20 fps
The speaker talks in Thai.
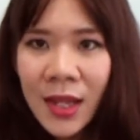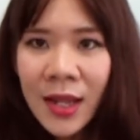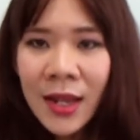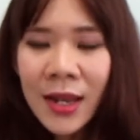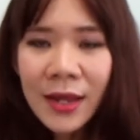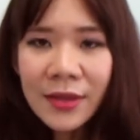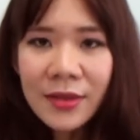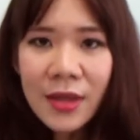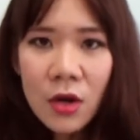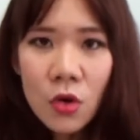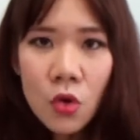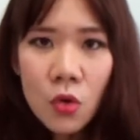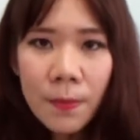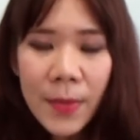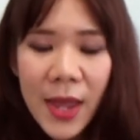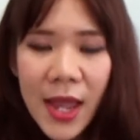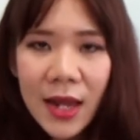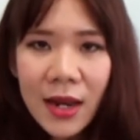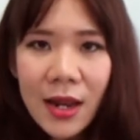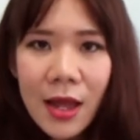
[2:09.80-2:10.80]
หลังจากลง
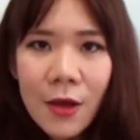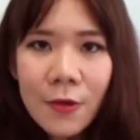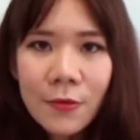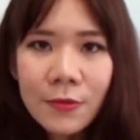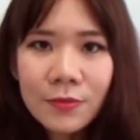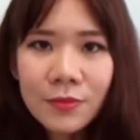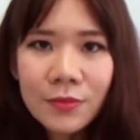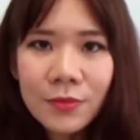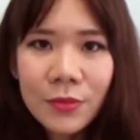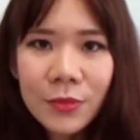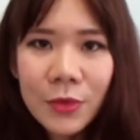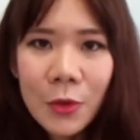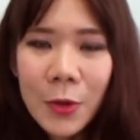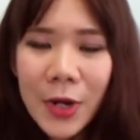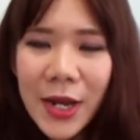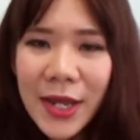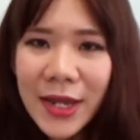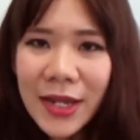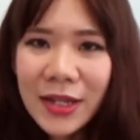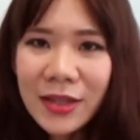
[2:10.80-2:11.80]
แป้งแล้วลง
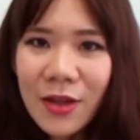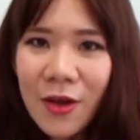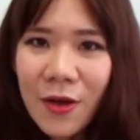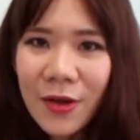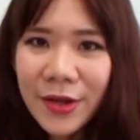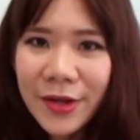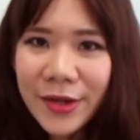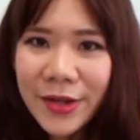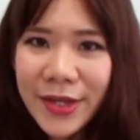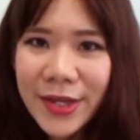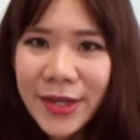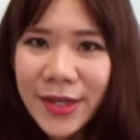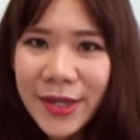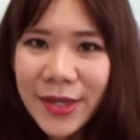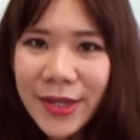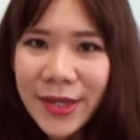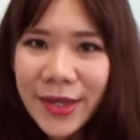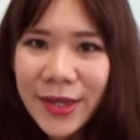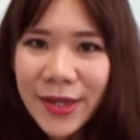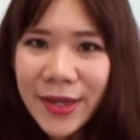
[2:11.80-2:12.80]
อะไรกันต่อเอ่ย
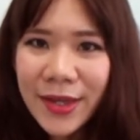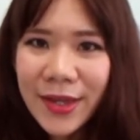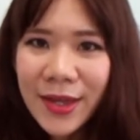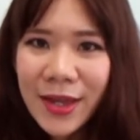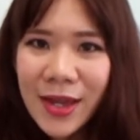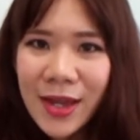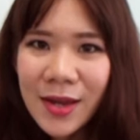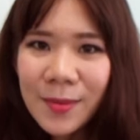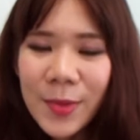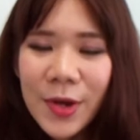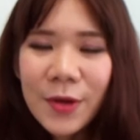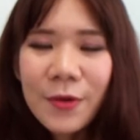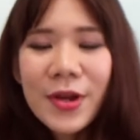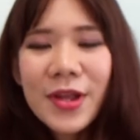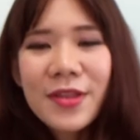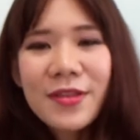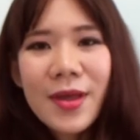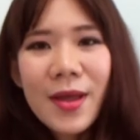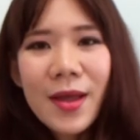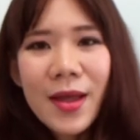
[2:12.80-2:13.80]
บางคน
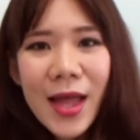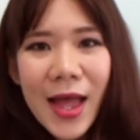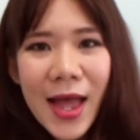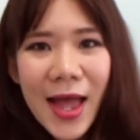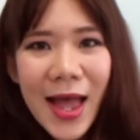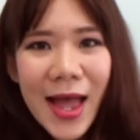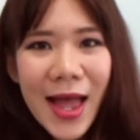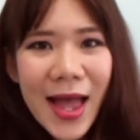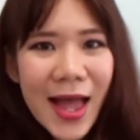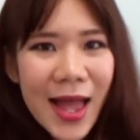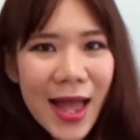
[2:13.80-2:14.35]
อาจจะอ่า